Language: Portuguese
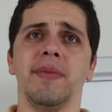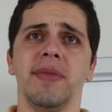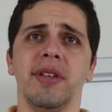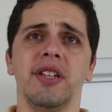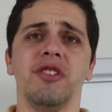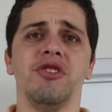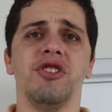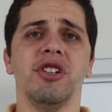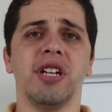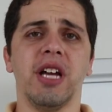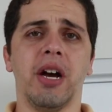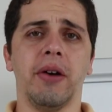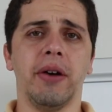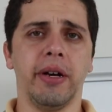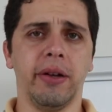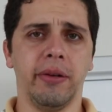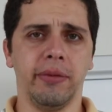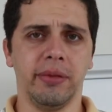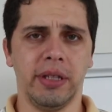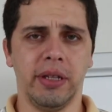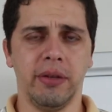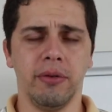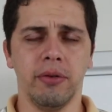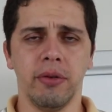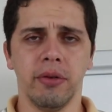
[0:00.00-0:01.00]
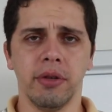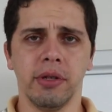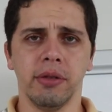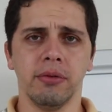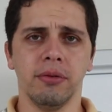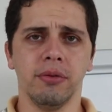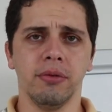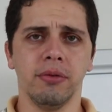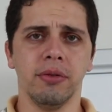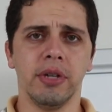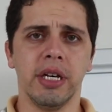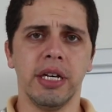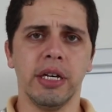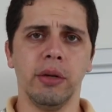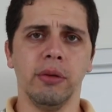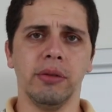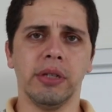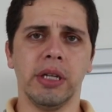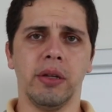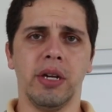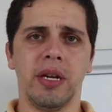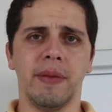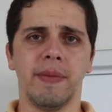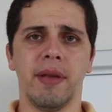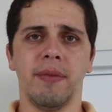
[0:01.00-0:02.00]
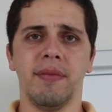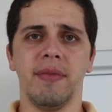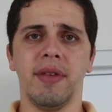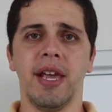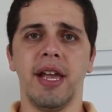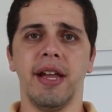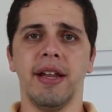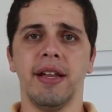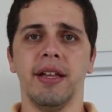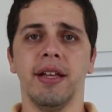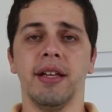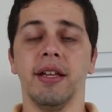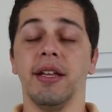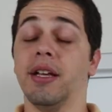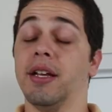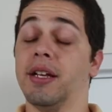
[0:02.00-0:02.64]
para mim indicar o recrutador MMN?